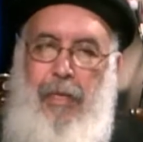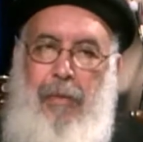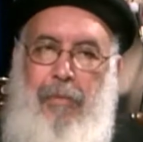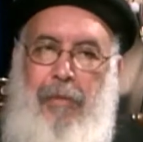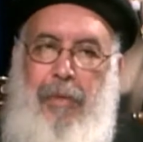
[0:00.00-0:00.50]

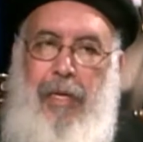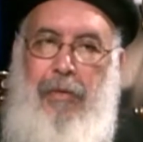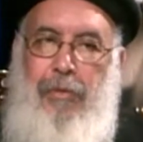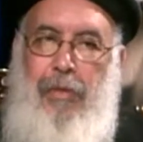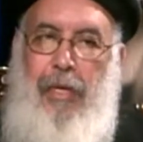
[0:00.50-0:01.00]
لما باع
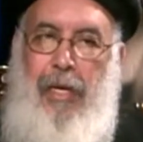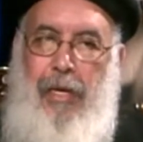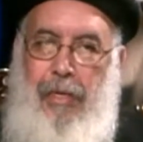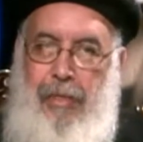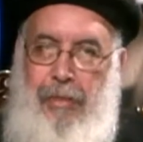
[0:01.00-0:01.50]
كل
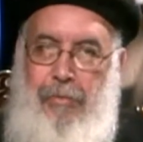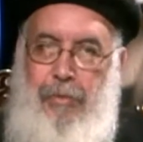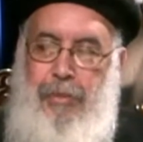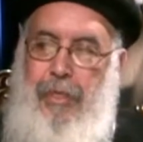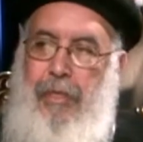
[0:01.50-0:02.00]
حاجة
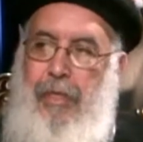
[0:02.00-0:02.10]
واشترى